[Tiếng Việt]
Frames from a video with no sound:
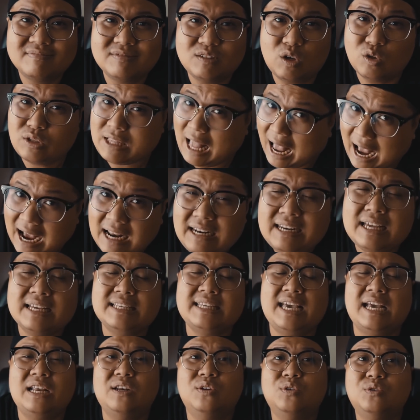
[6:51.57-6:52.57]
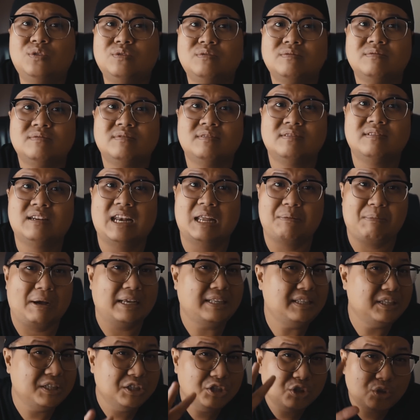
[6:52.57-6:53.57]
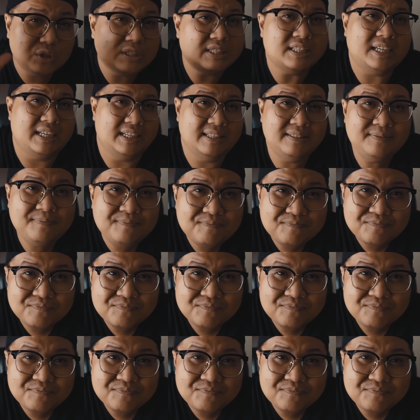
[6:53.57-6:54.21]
Nó thẳng là vậy luôn Là bà chưa có xỉn